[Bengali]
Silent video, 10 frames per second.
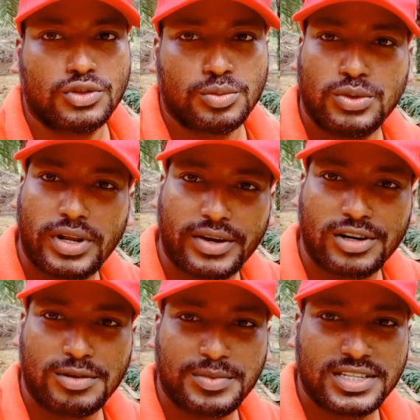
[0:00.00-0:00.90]
তো বন্ধুরা
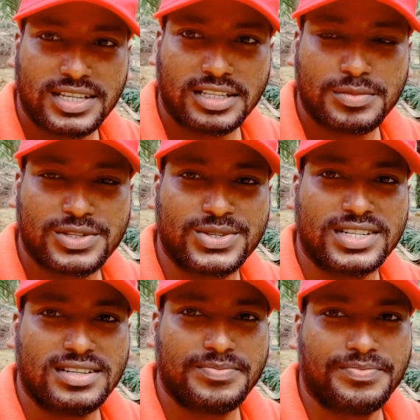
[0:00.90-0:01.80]
এখন আমার পিছিয়ে দেখতে পাচ্ছ
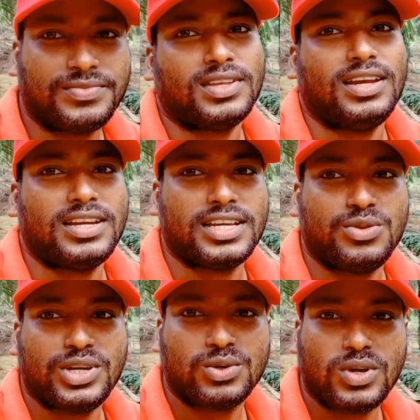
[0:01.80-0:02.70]
এটা এটা
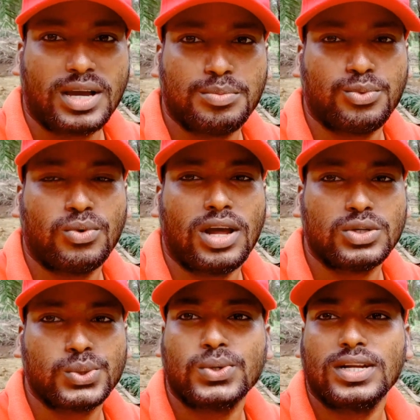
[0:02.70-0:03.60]
কিন্তু একটু আগে পুরা
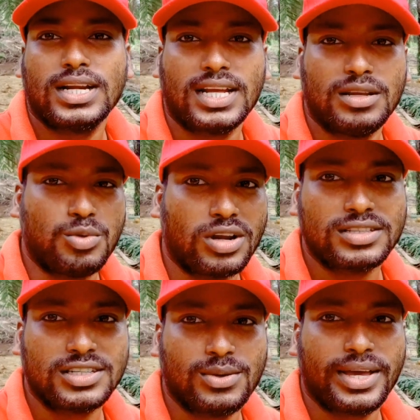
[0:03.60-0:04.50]
শুকনা ডালে
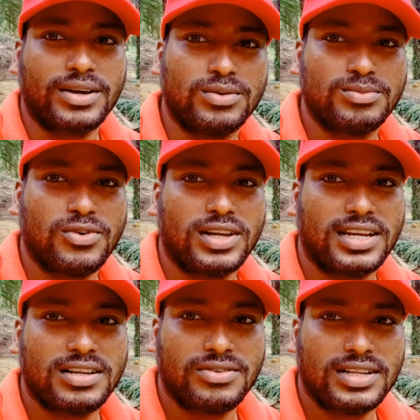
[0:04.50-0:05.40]
ভরা ছিল এখন ফল
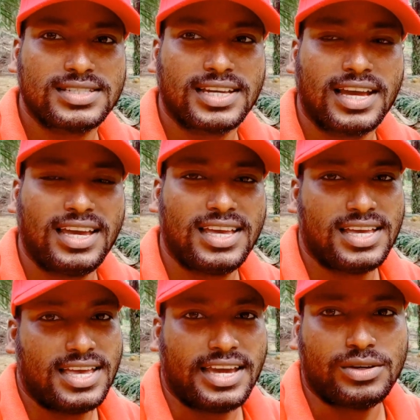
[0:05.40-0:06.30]
কেটে ফেলেছে গ্যাঙে
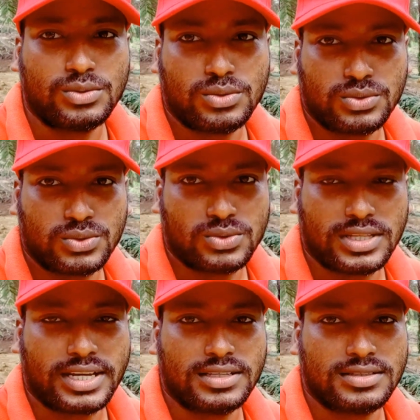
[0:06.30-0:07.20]
এখন কত
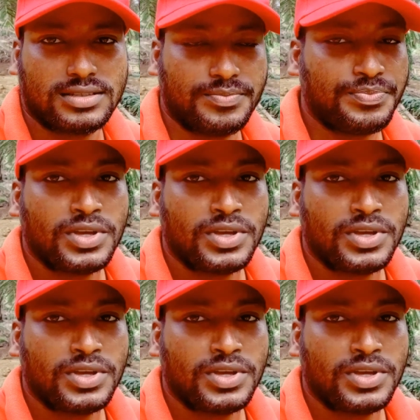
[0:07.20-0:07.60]
সুন্দর দেখা যাচ্ছে